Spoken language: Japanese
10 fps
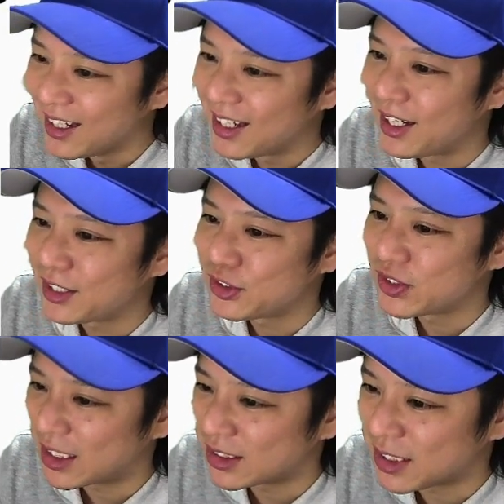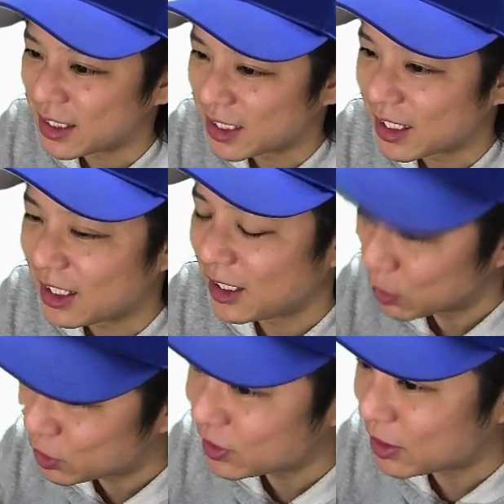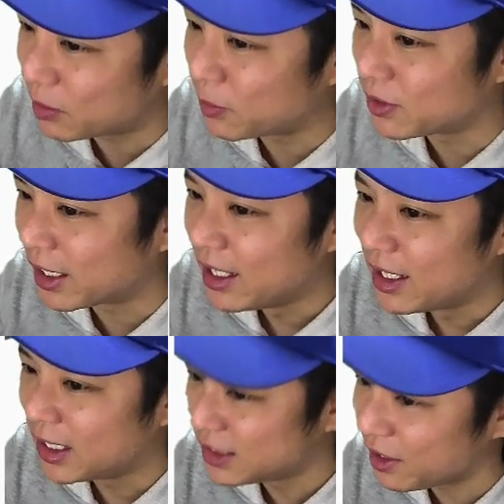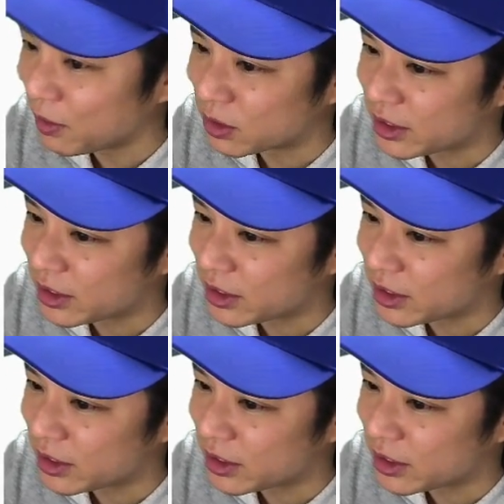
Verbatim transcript: え野球観戦さらに楽しくなると思うんで、えー、ぜひお付